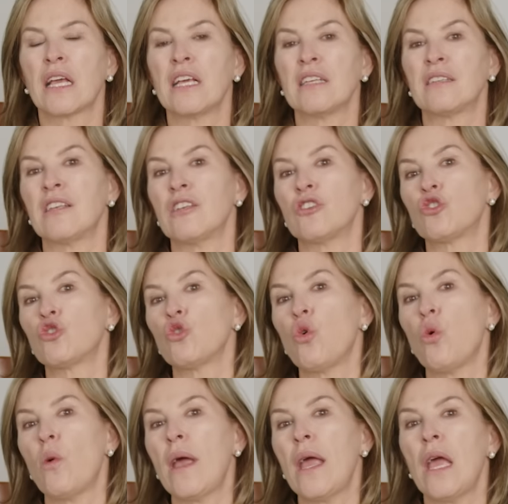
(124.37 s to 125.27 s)
que se
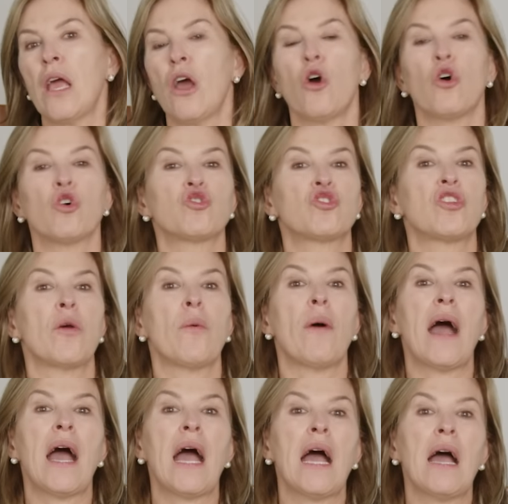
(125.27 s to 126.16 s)
sube o se
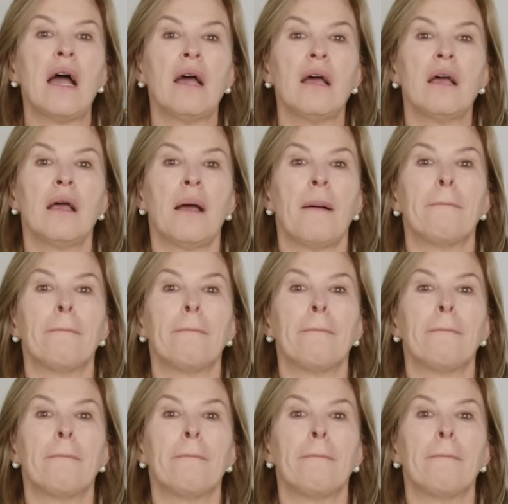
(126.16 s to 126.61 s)
baja